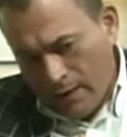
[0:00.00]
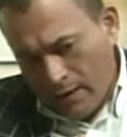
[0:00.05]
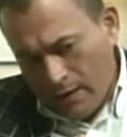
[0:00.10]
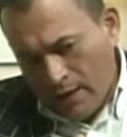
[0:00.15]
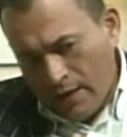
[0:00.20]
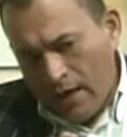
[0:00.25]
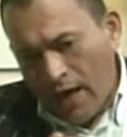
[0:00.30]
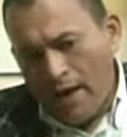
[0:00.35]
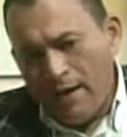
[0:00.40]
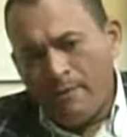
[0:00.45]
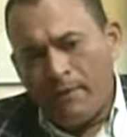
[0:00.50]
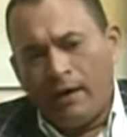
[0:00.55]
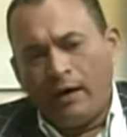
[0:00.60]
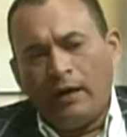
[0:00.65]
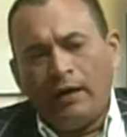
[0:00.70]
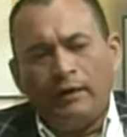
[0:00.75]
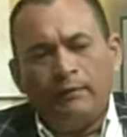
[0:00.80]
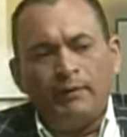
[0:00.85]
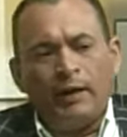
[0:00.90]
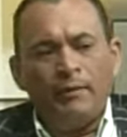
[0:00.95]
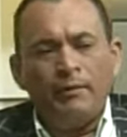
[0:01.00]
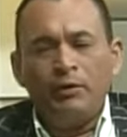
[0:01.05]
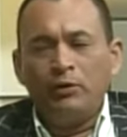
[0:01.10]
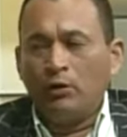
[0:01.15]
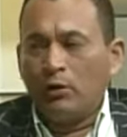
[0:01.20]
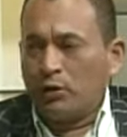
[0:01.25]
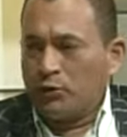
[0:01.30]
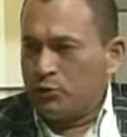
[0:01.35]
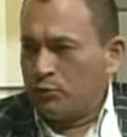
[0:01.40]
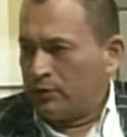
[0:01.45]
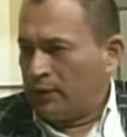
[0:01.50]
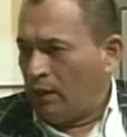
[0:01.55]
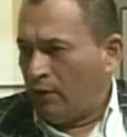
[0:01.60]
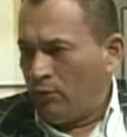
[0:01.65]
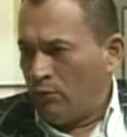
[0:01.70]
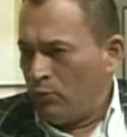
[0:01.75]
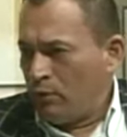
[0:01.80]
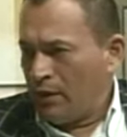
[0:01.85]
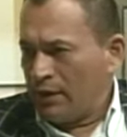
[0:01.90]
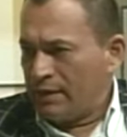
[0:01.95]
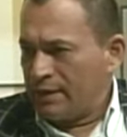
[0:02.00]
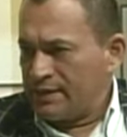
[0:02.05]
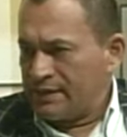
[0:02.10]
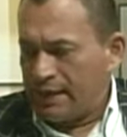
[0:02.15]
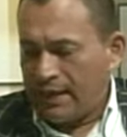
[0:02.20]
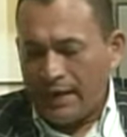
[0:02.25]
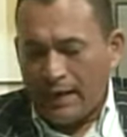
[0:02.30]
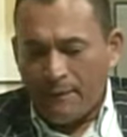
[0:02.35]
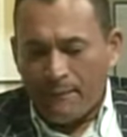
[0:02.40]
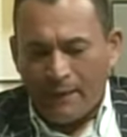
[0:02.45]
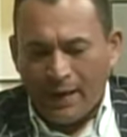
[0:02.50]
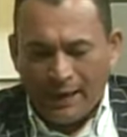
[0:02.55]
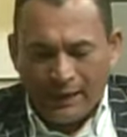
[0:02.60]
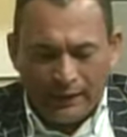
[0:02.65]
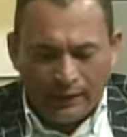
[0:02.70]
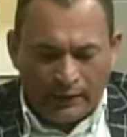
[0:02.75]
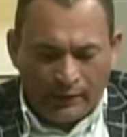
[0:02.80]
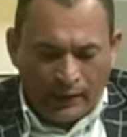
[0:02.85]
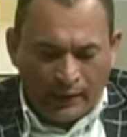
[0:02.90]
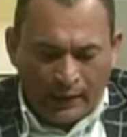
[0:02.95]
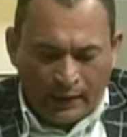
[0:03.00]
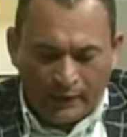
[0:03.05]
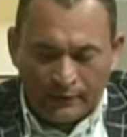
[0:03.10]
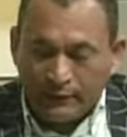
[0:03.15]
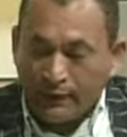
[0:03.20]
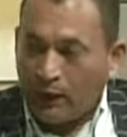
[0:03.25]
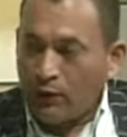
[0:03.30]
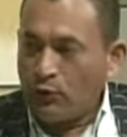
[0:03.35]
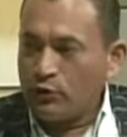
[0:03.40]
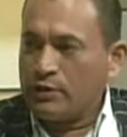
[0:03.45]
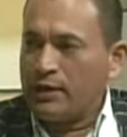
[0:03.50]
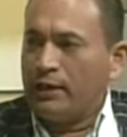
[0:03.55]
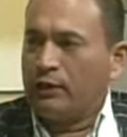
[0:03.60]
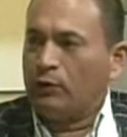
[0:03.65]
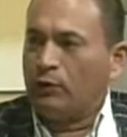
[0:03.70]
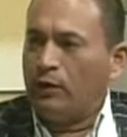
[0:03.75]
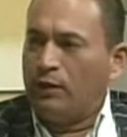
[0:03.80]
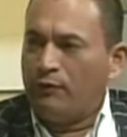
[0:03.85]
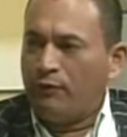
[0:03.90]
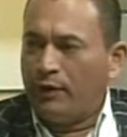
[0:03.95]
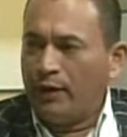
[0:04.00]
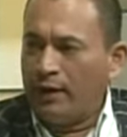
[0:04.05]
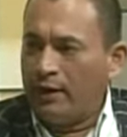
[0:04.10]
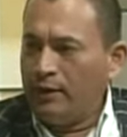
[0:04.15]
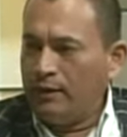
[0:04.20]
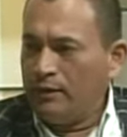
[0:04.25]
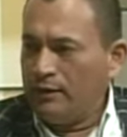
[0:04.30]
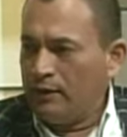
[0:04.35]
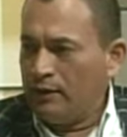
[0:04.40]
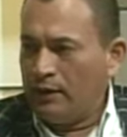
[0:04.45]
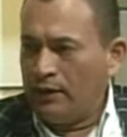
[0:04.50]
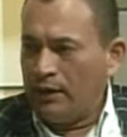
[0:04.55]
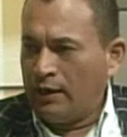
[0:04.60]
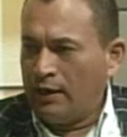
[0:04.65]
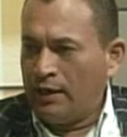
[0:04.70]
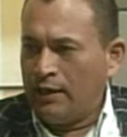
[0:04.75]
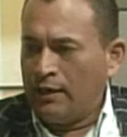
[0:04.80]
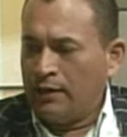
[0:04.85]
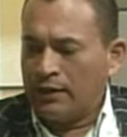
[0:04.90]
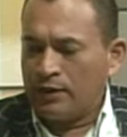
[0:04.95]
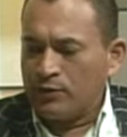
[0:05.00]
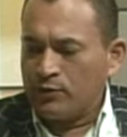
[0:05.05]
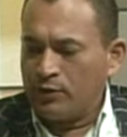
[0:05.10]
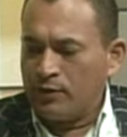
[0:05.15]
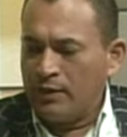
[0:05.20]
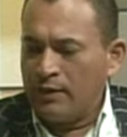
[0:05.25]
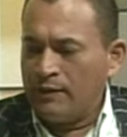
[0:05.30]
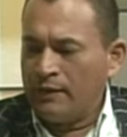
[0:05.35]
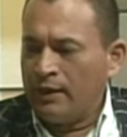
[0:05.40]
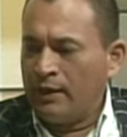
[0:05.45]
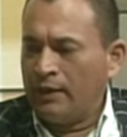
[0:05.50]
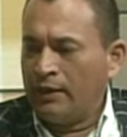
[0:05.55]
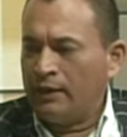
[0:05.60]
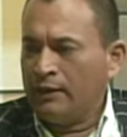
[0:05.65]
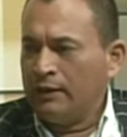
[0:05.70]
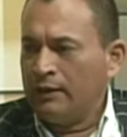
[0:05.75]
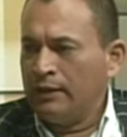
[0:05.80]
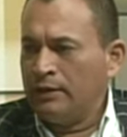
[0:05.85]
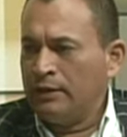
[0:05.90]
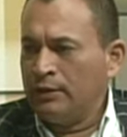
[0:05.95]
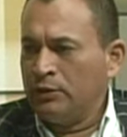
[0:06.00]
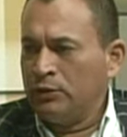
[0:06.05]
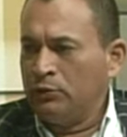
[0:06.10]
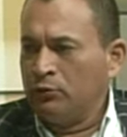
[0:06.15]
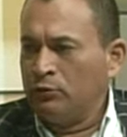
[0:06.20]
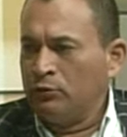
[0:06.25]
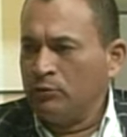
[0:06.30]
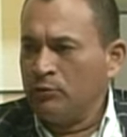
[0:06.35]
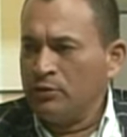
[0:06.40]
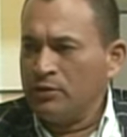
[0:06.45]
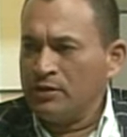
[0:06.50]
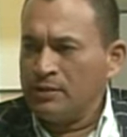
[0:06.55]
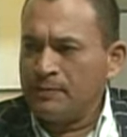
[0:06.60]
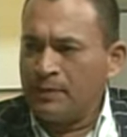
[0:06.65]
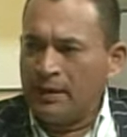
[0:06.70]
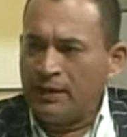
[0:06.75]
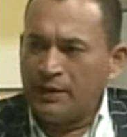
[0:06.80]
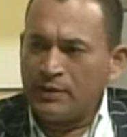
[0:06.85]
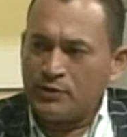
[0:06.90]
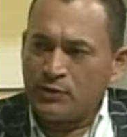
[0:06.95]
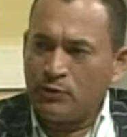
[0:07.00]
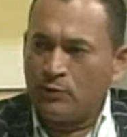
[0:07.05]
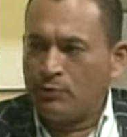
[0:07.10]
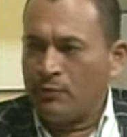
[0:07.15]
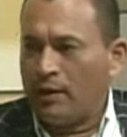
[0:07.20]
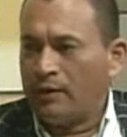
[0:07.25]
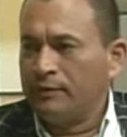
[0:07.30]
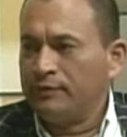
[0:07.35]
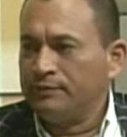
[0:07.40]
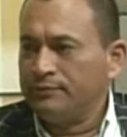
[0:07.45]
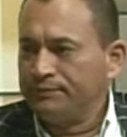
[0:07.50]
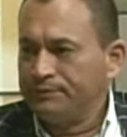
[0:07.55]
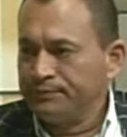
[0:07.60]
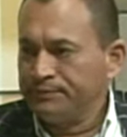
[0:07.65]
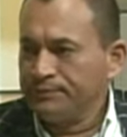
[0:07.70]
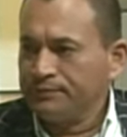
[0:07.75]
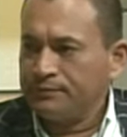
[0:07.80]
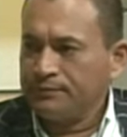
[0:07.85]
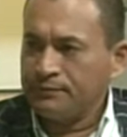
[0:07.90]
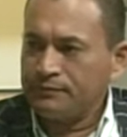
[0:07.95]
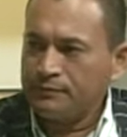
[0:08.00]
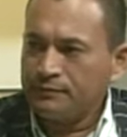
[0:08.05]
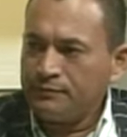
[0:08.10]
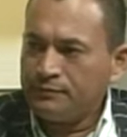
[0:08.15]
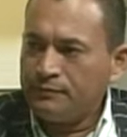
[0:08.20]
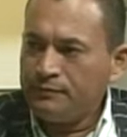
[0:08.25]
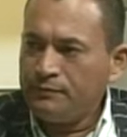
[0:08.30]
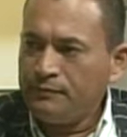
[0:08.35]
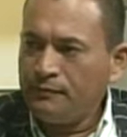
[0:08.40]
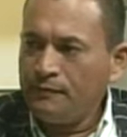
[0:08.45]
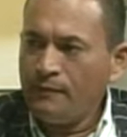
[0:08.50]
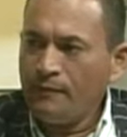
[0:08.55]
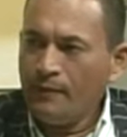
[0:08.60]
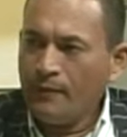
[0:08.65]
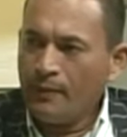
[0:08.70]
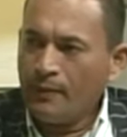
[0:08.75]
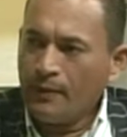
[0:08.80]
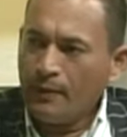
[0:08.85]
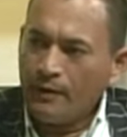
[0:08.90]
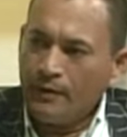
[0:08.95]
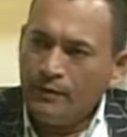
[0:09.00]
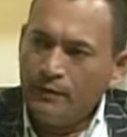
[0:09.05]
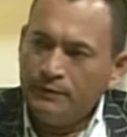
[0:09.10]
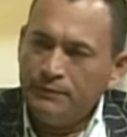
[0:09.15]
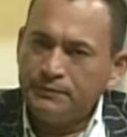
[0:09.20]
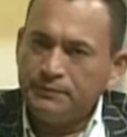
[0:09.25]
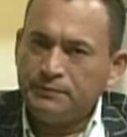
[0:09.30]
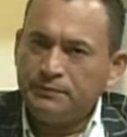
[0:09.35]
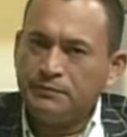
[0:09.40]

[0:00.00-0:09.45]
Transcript: y ahí van, va viendo el resultado. Una quizás la más escandalosa de todas fue el caso del, Instituto Municipal de Ciudad Urbana. Sí, yo veía